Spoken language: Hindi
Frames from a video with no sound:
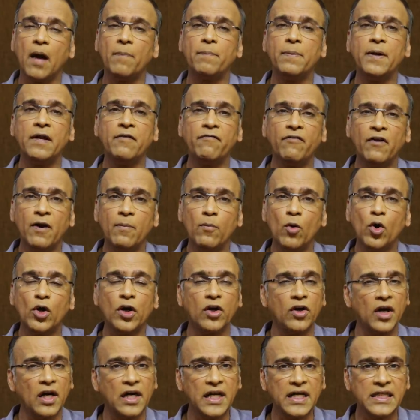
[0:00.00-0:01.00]
अपनी फिल्मों
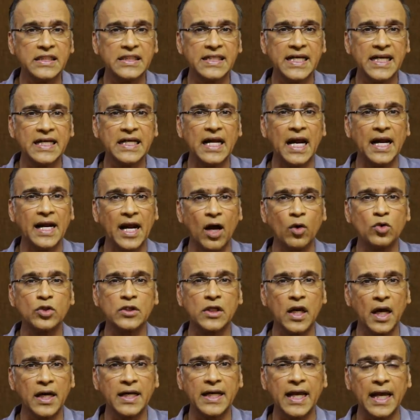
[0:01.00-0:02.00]
की रिलीज डेट
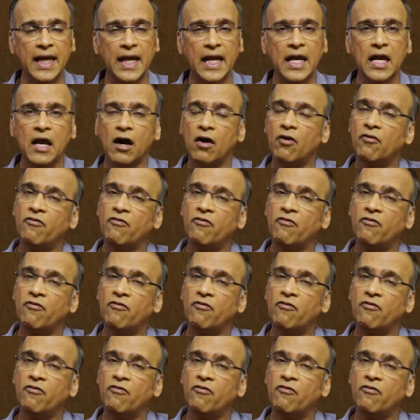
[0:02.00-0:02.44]
अनाउंस करके